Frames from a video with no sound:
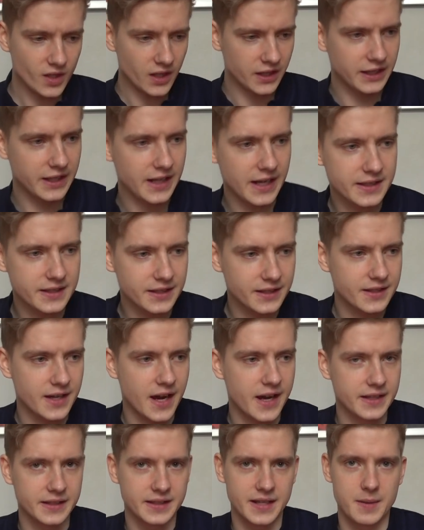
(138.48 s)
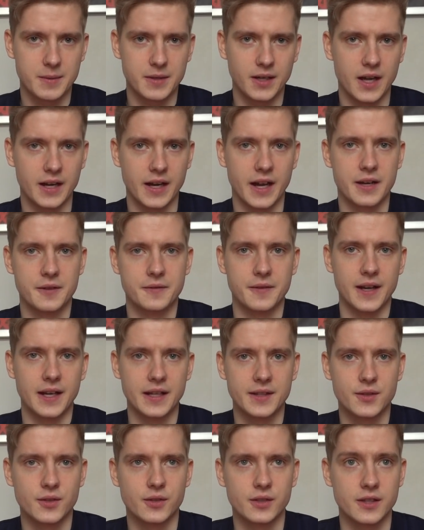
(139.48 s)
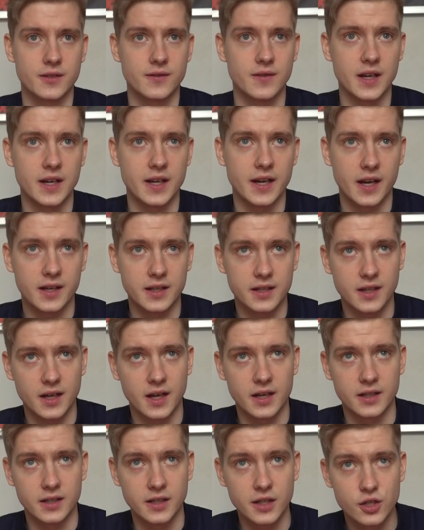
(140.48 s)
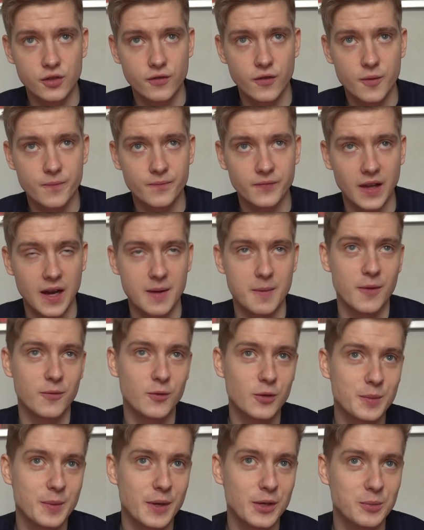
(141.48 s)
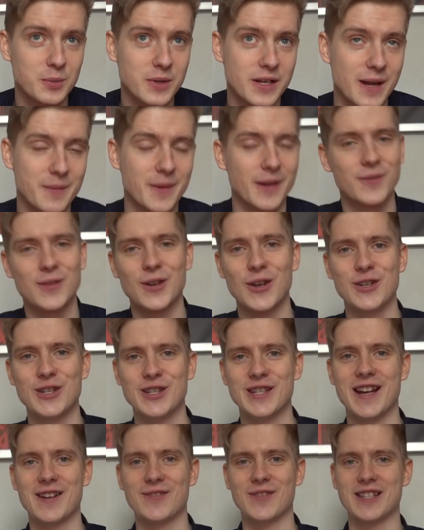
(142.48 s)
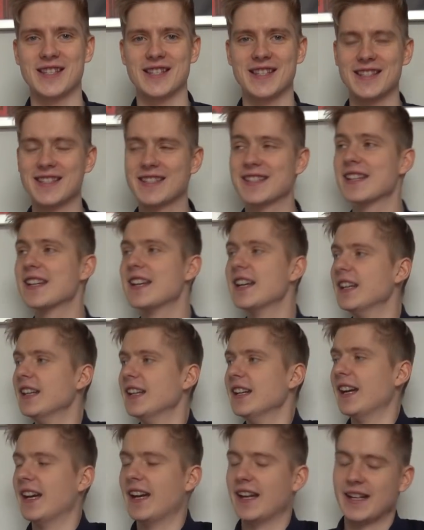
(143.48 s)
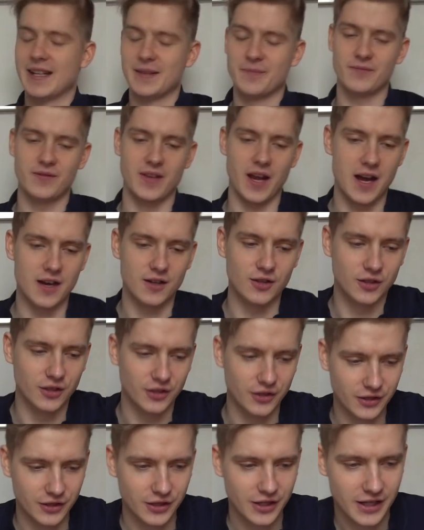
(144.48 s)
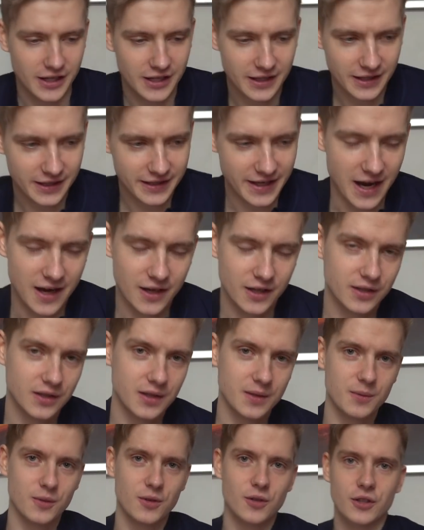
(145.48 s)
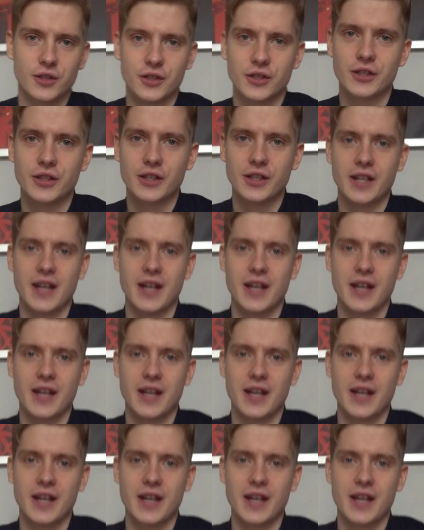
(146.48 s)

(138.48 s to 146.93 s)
die ganze Zeit. Jetzt habe ich gerade eine Verletzung, deswegen kann ich gerade nicht schwimmen, aber Fußball spielen, aber ich will euch nicht sagen, was es ist. Ähm, ja, und ja, aus diesem Grund